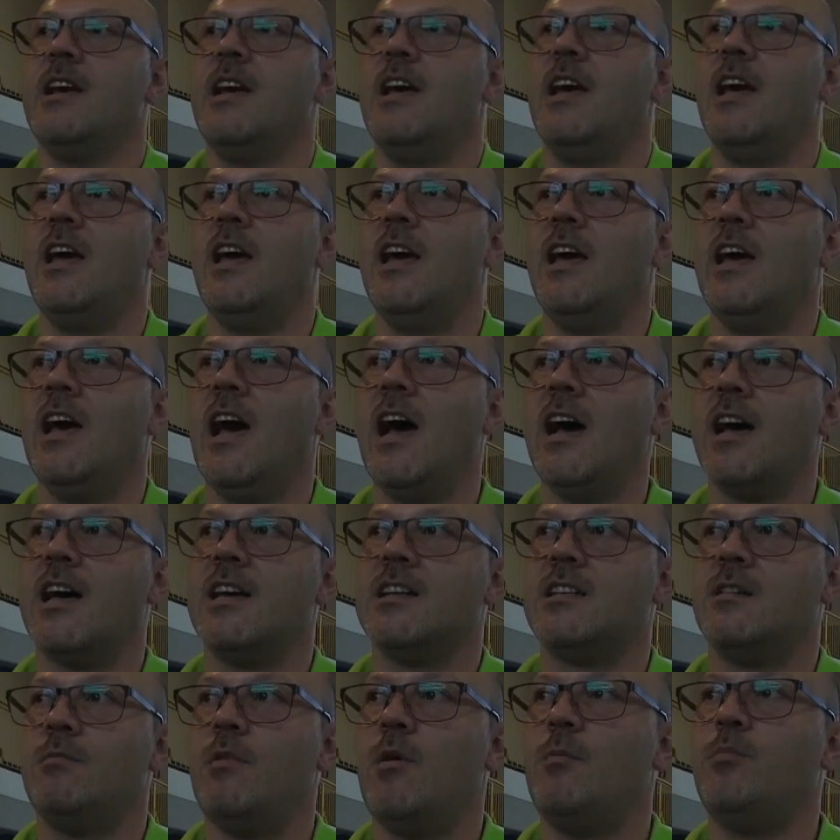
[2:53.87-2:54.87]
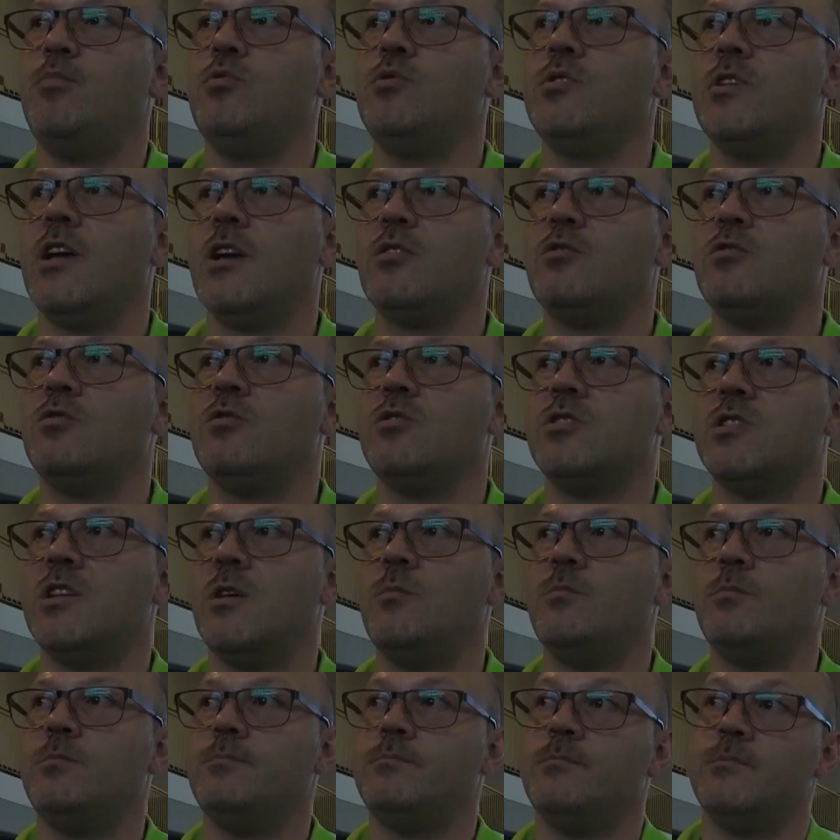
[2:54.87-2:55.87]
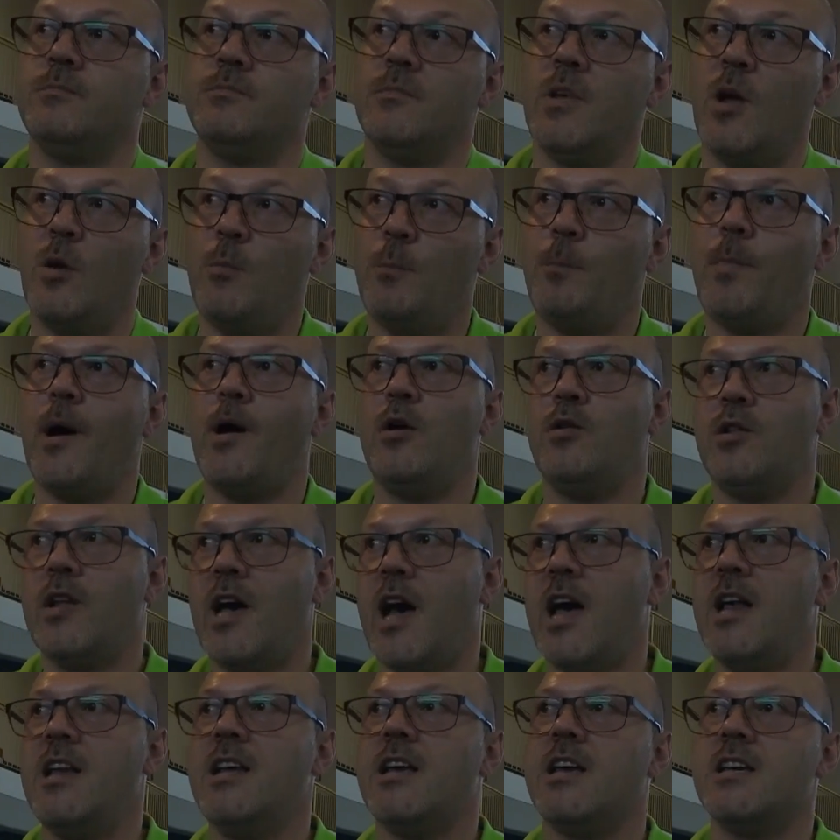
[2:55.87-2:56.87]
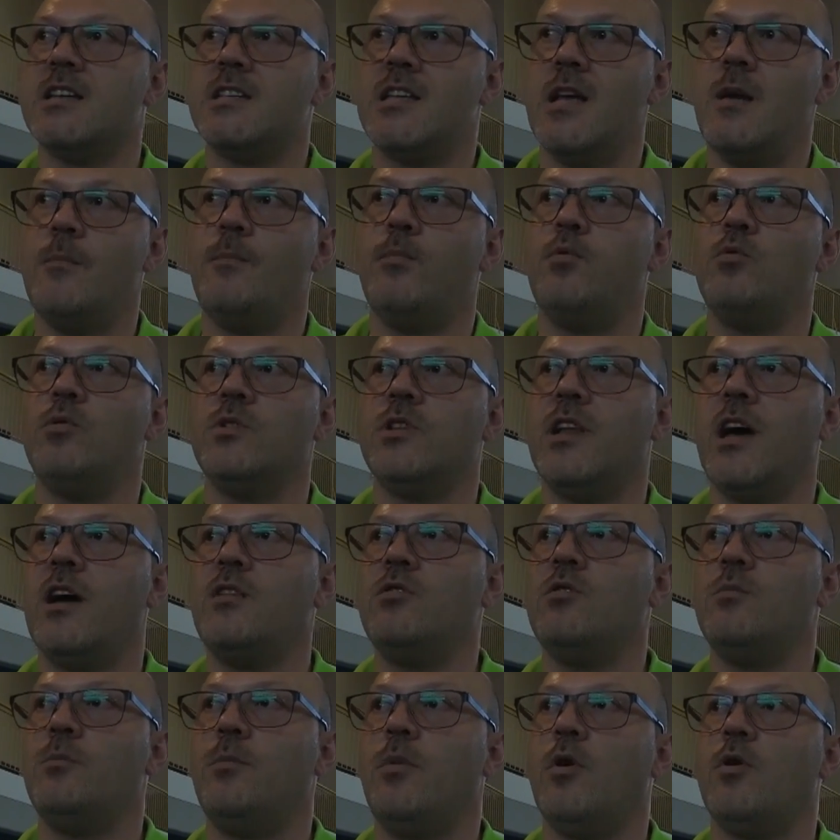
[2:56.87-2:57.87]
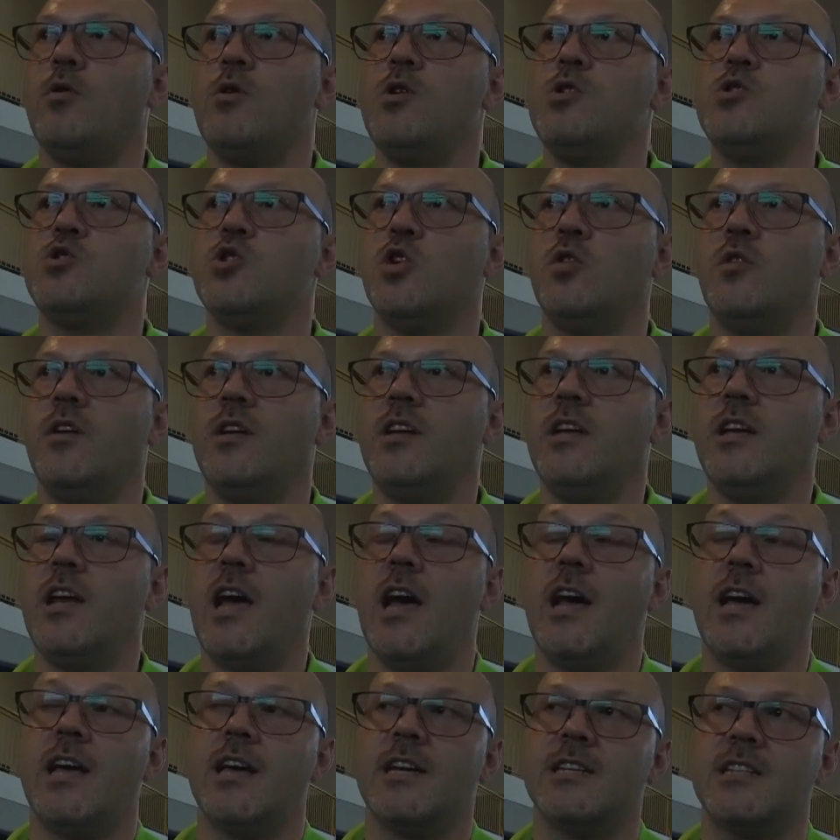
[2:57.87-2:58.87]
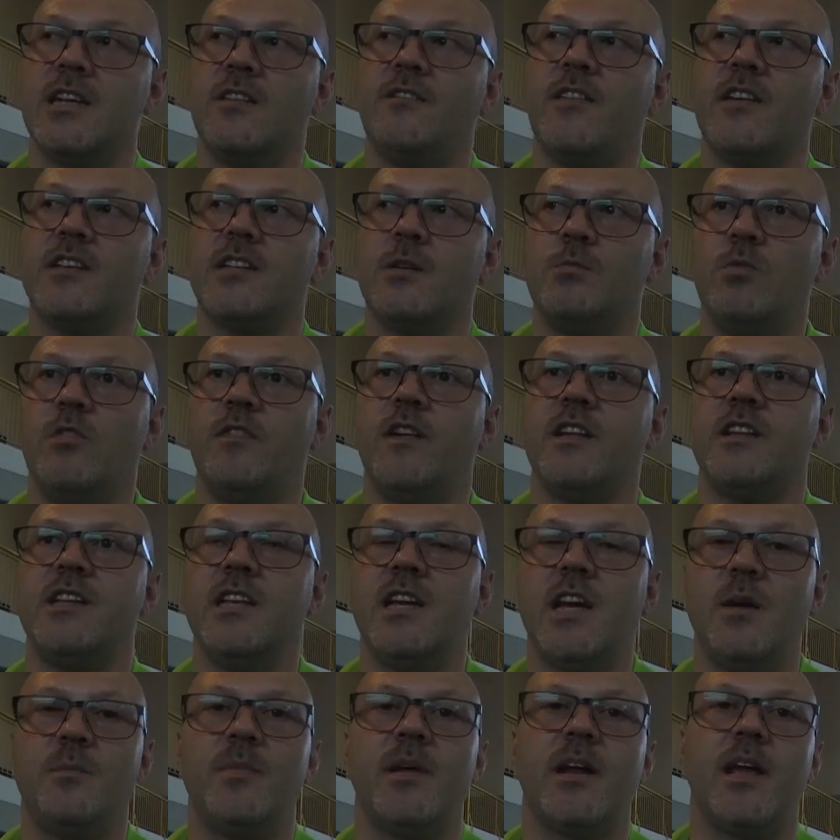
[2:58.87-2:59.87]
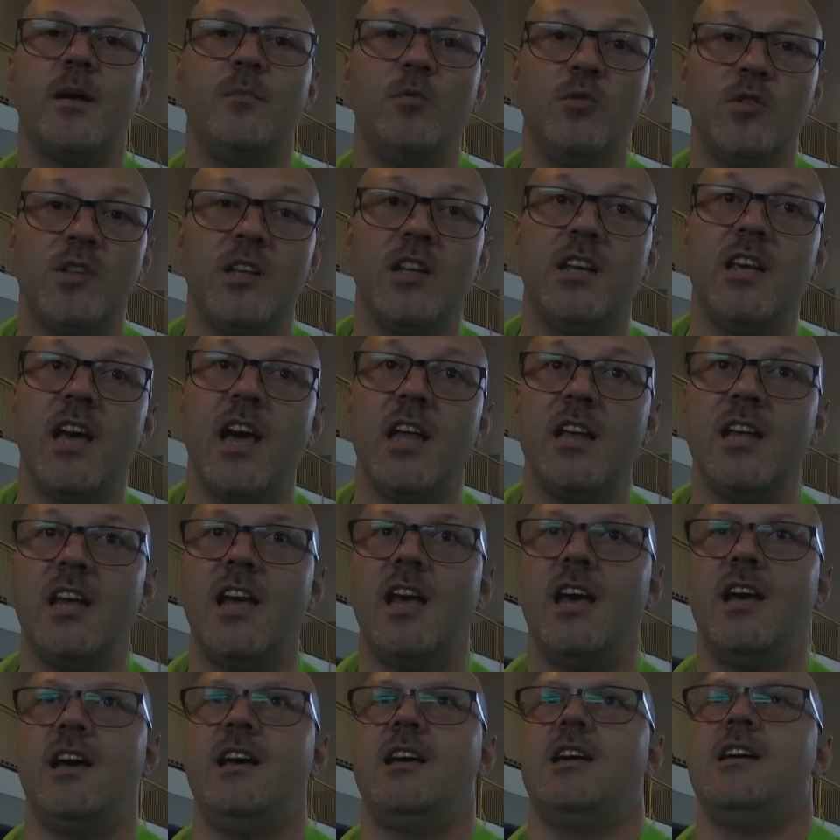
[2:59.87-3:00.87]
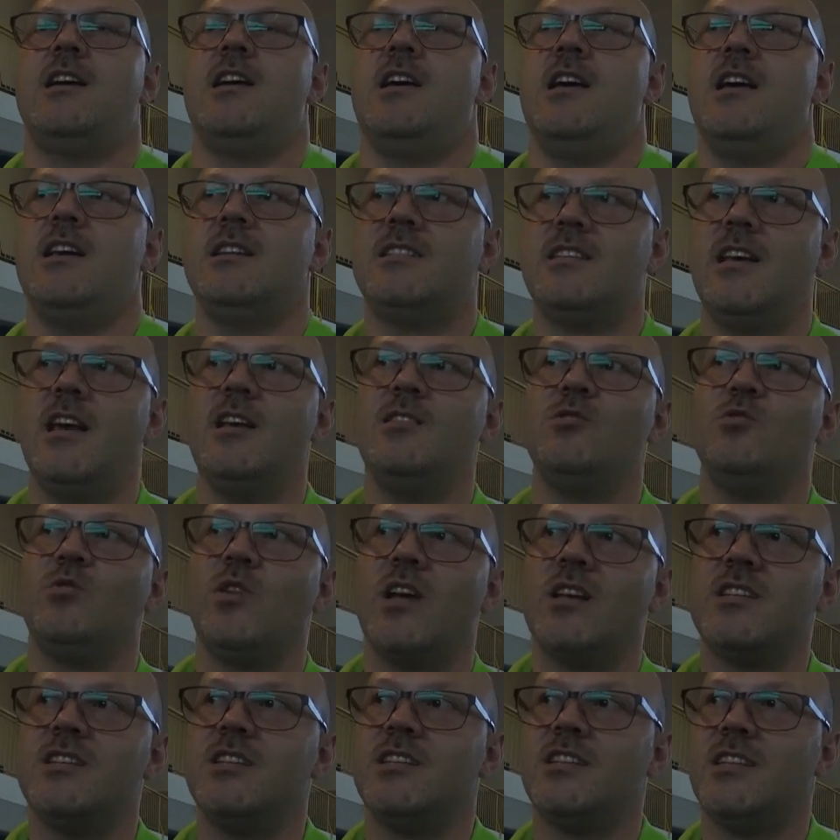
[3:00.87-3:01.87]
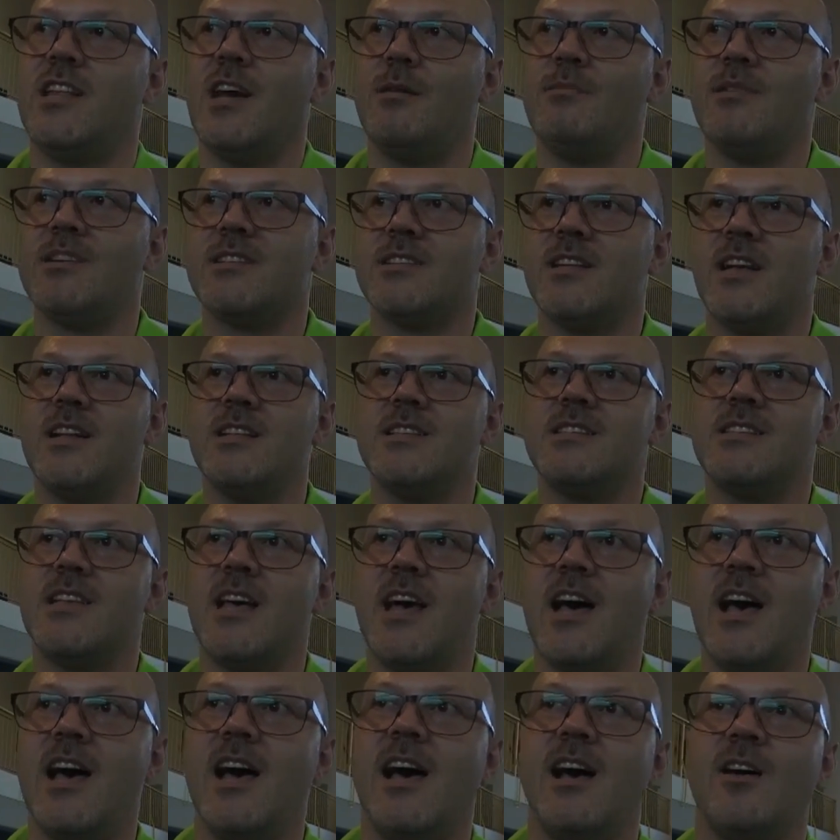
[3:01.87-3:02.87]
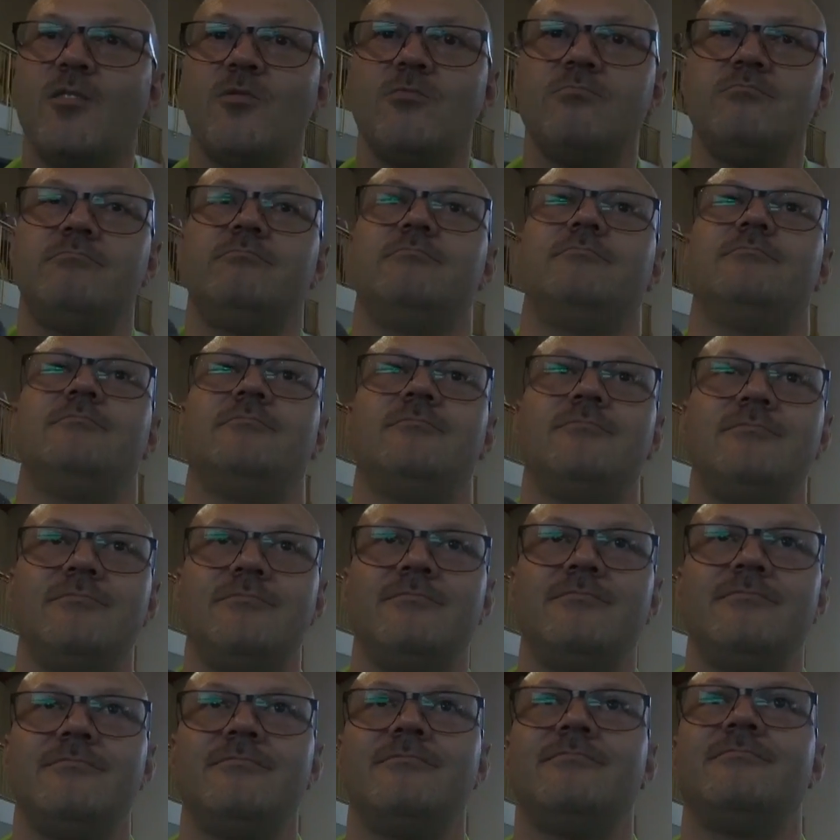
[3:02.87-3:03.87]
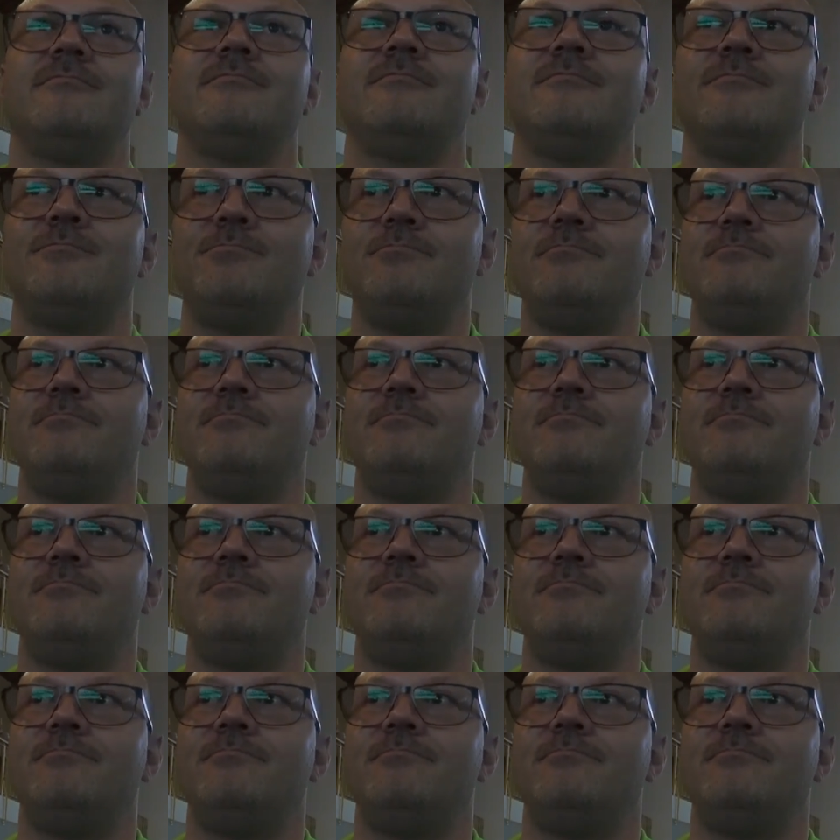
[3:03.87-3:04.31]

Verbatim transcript: Eh, anche se abbiamo puntato, stiamo, è un paio d'anni che stiamo puntando un po' con i giovani, anche se facciamo fatica perché Montichiari, essendo una città abbastanza mh, mm,